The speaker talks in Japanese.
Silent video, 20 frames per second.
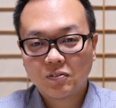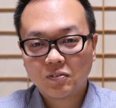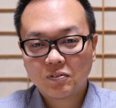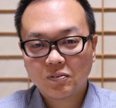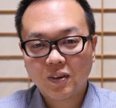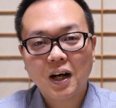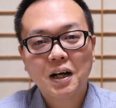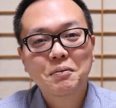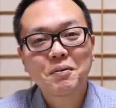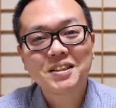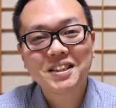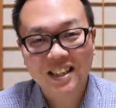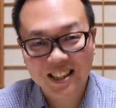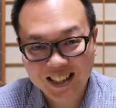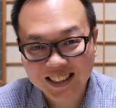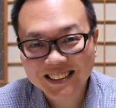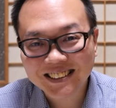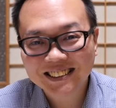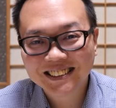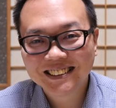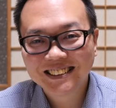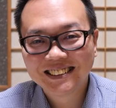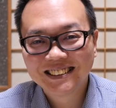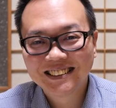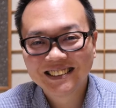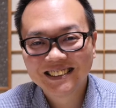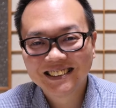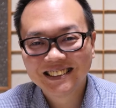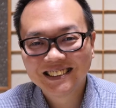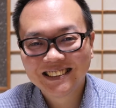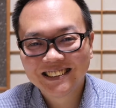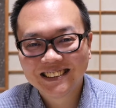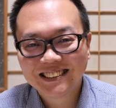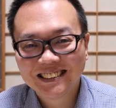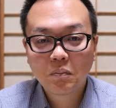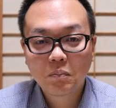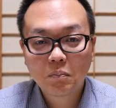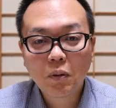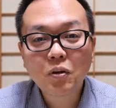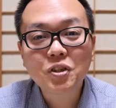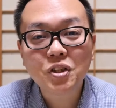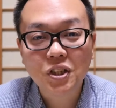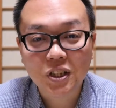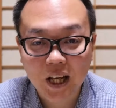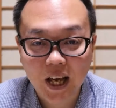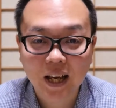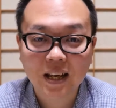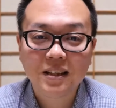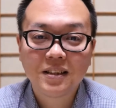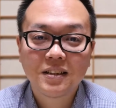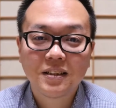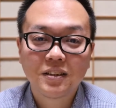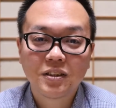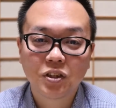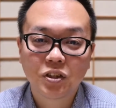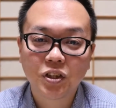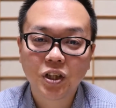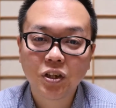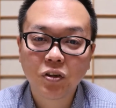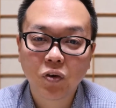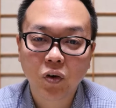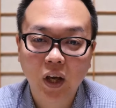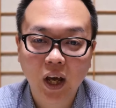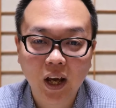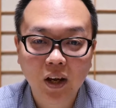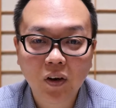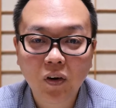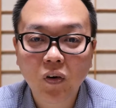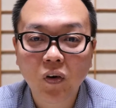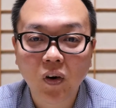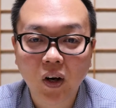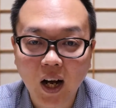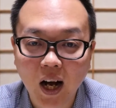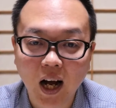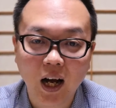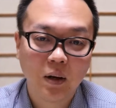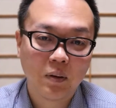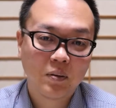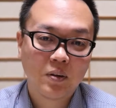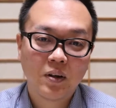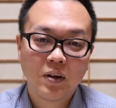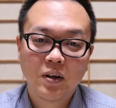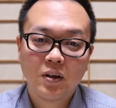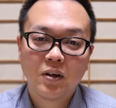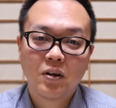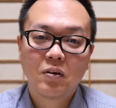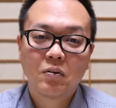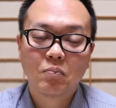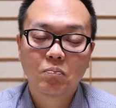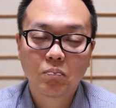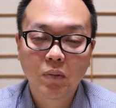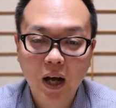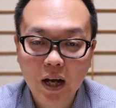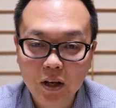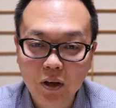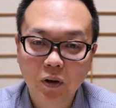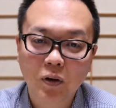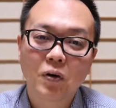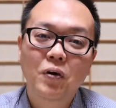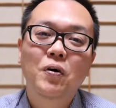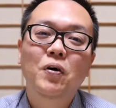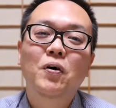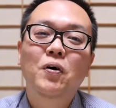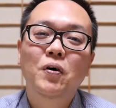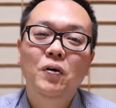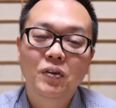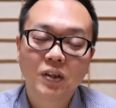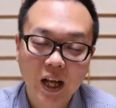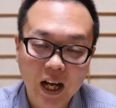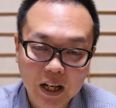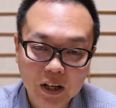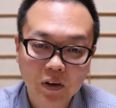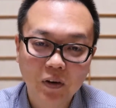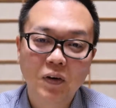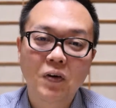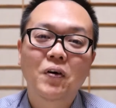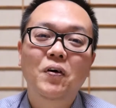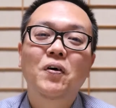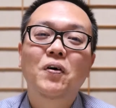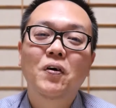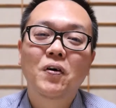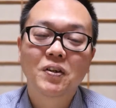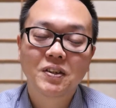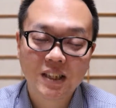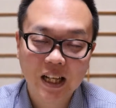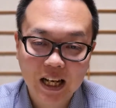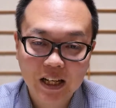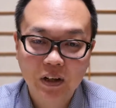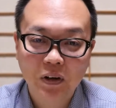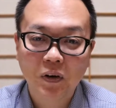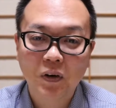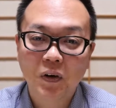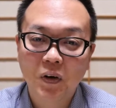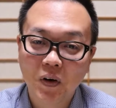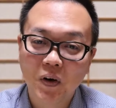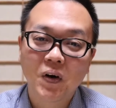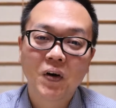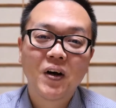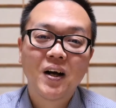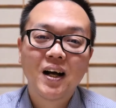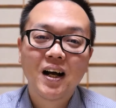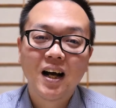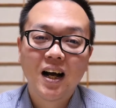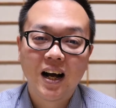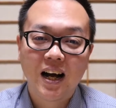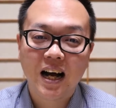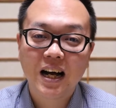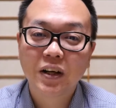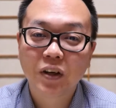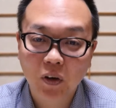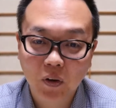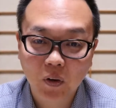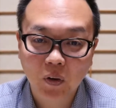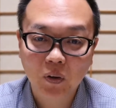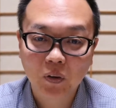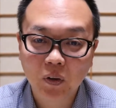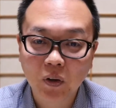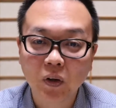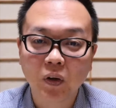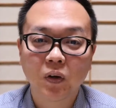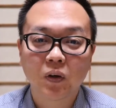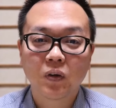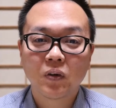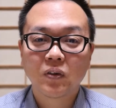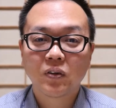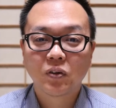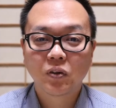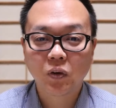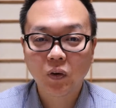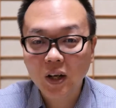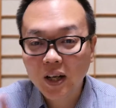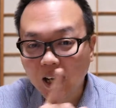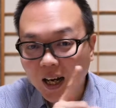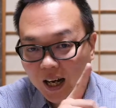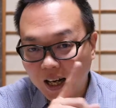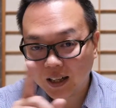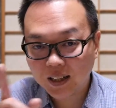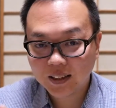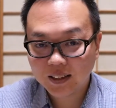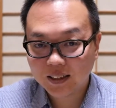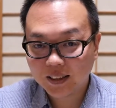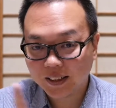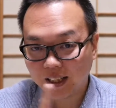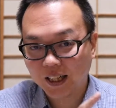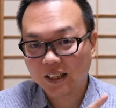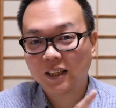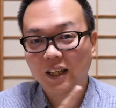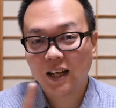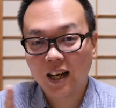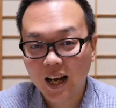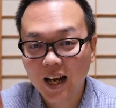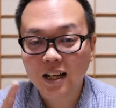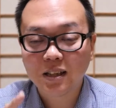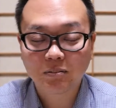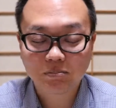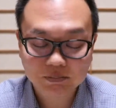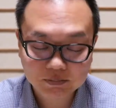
わかりましたもしね次の元号が魔行他行作行破行のどれかだったら